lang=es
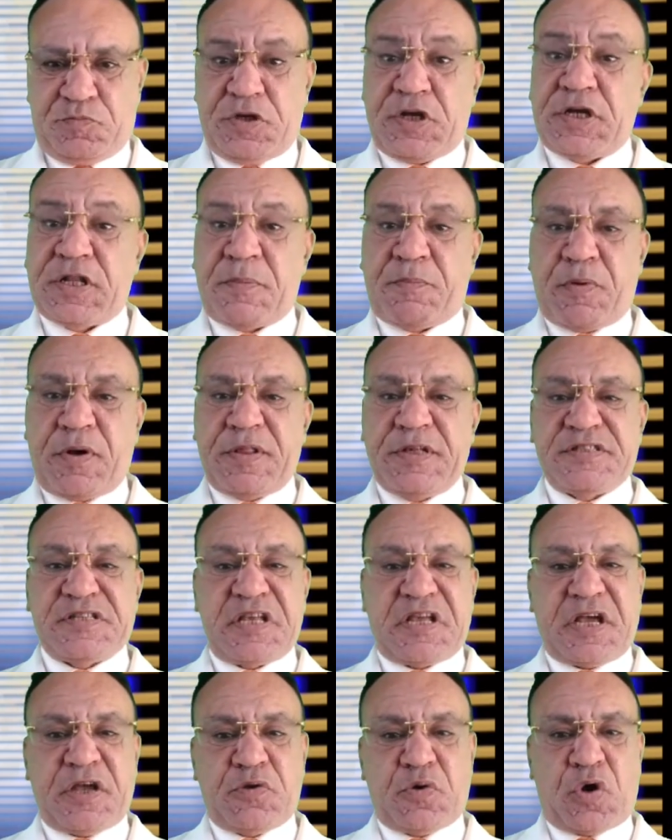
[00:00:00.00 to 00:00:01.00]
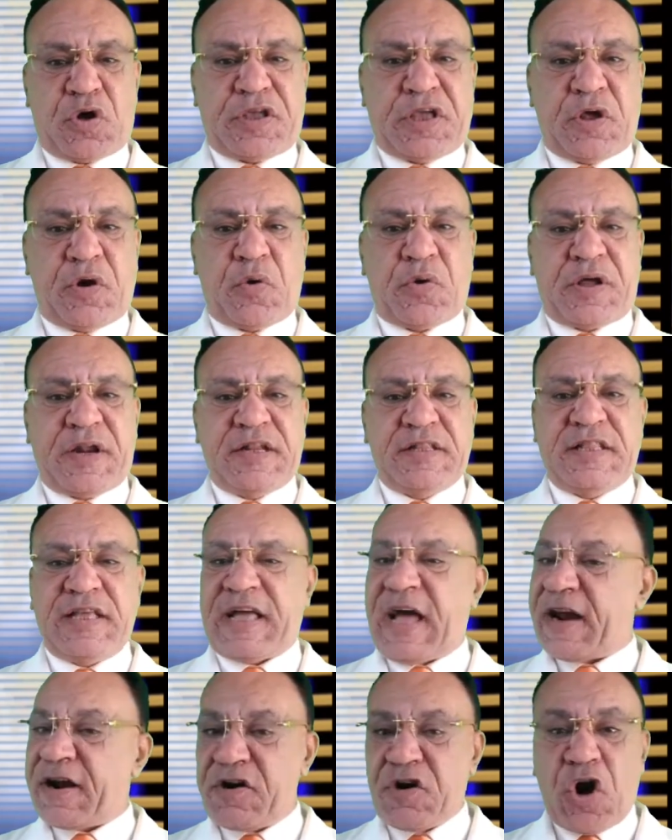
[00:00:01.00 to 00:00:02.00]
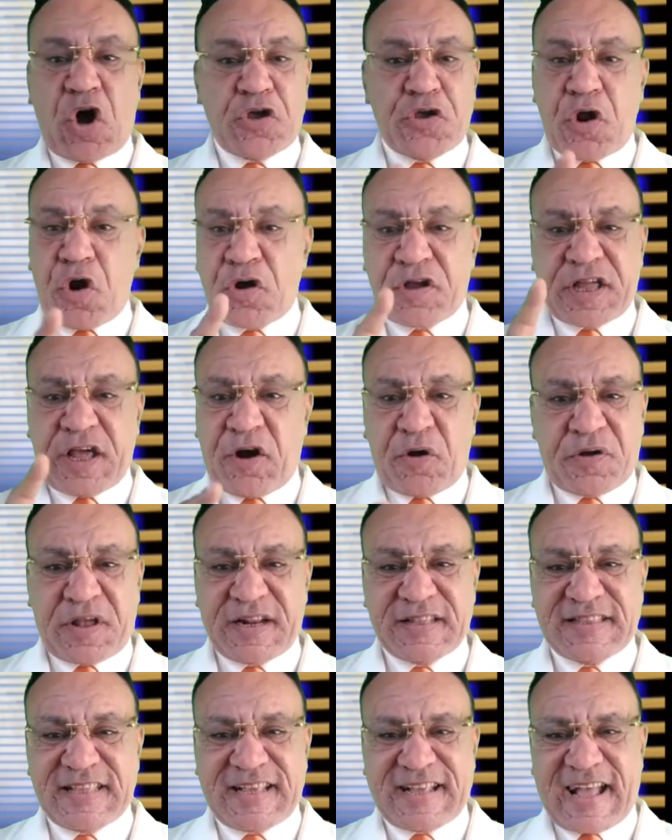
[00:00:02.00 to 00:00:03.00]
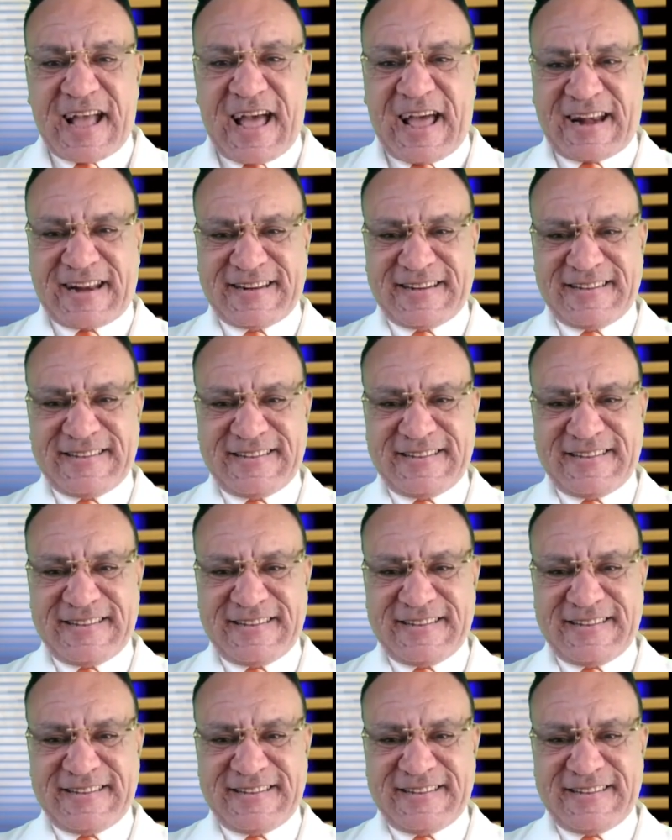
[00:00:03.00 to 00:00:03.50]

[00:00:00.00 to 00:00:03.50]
que después dicen que yo quiero criticar. No, yo no quiero criticar.